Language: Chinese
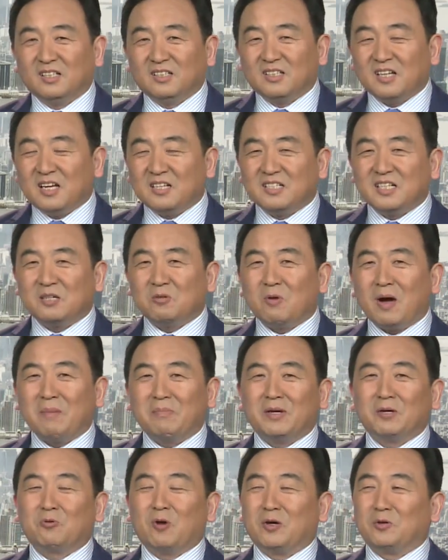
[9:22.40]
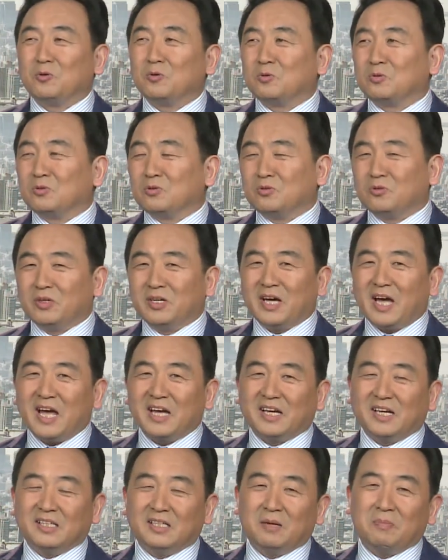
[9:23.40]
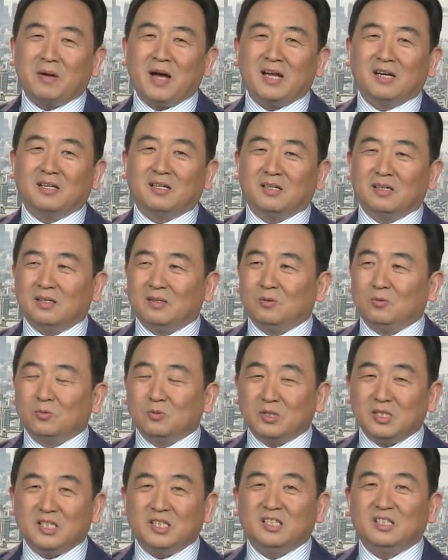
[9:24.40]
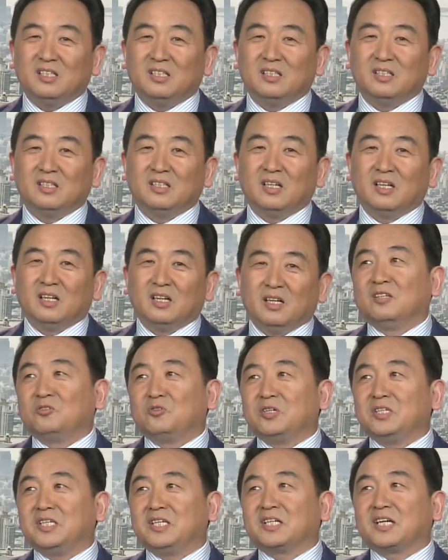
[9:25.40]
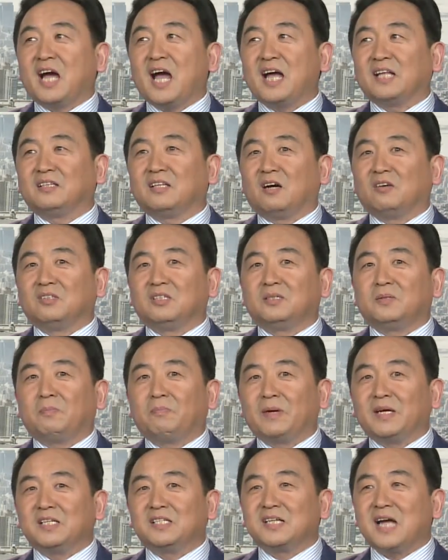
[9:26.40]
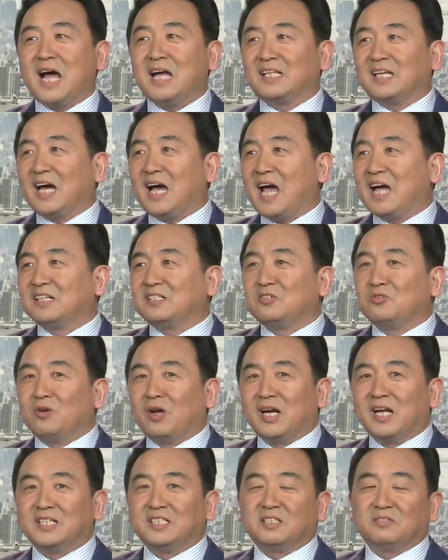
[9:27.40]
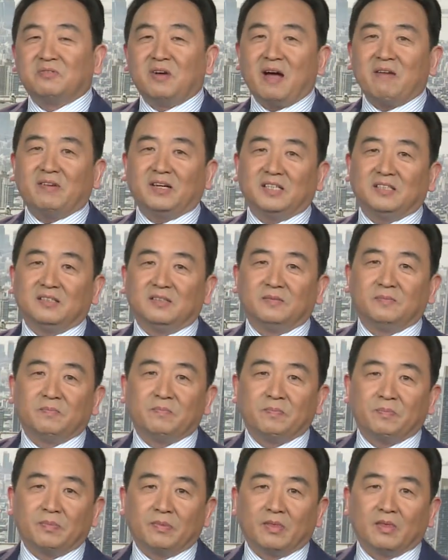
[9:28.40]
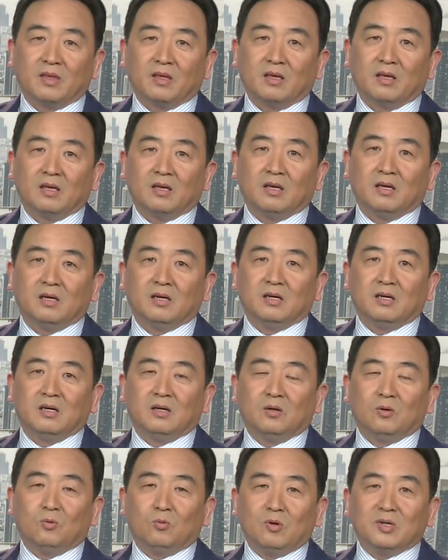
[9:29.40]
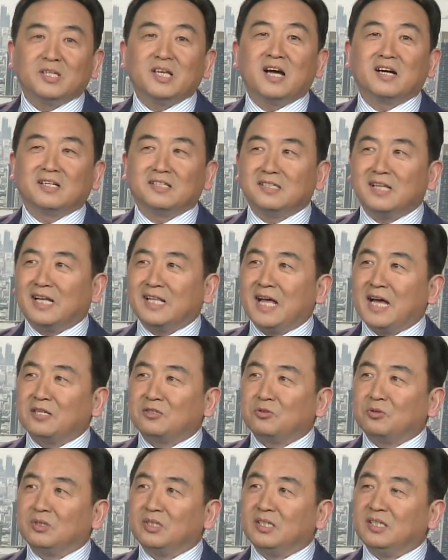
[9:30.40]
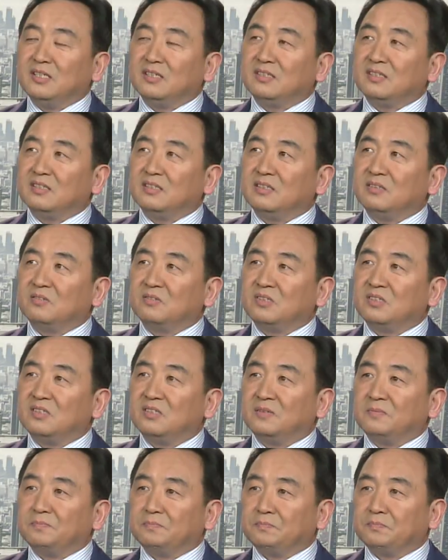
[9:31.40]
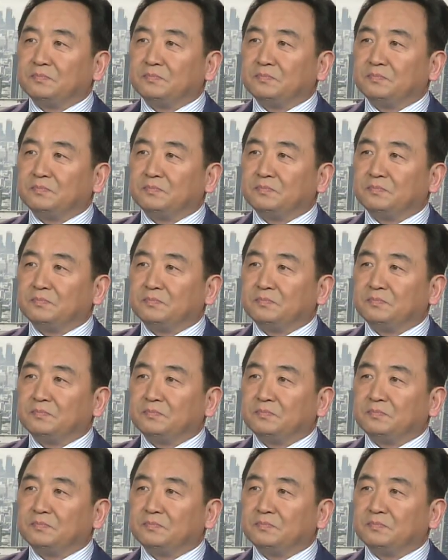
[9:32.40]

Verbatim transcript: 但这话没管用，所以还给他判了无期。所以你看到的是被杀的还是原来政法委的？我想跟大家说的意思就是，